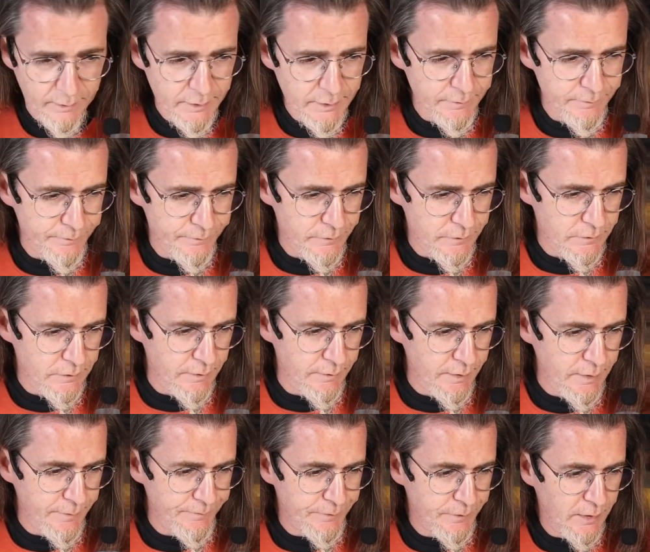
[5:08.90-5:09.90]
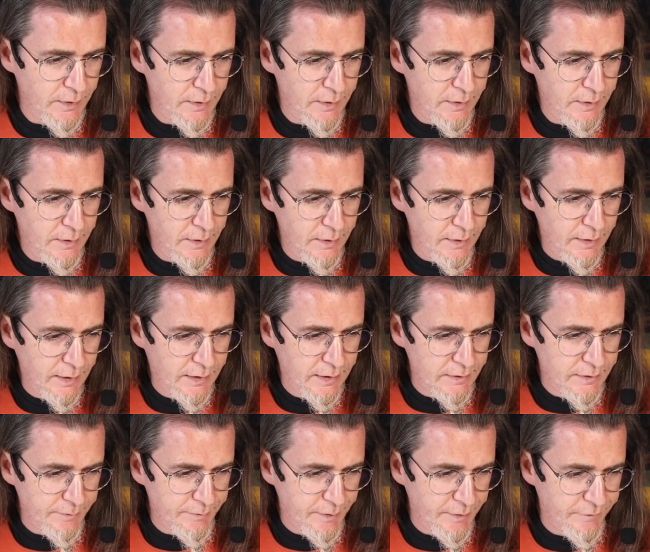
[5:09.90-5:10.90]
A ver, dime. Es
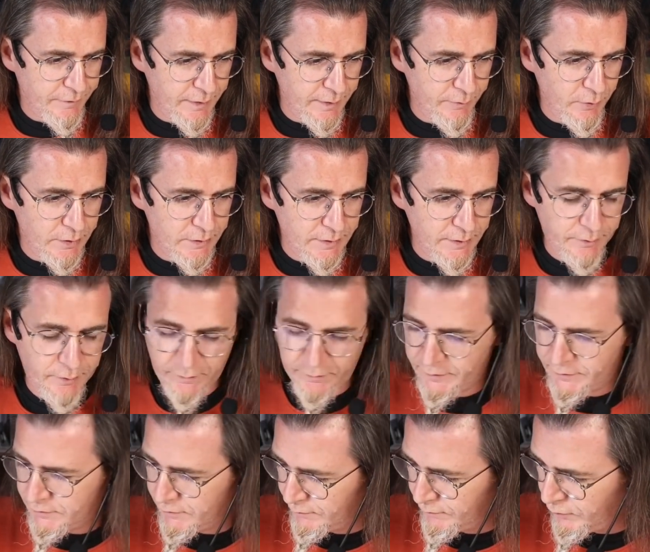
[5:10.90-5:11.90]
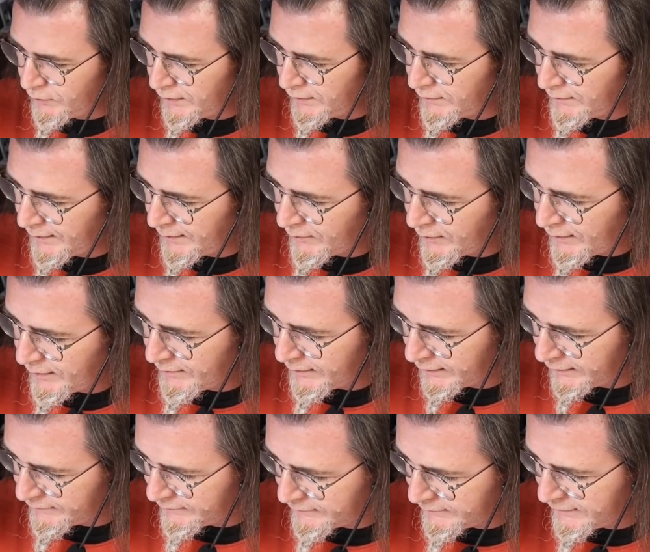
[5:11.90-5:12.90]
que te preferimos a ti, profesor. Bueno, vamos a
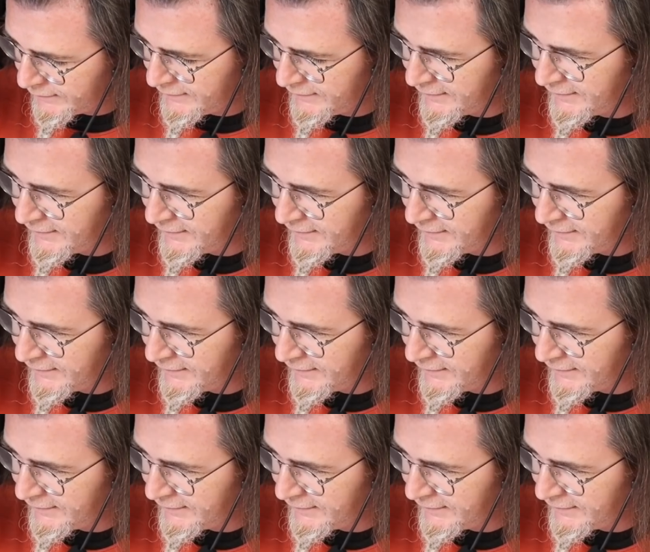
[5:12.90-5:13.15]
ver.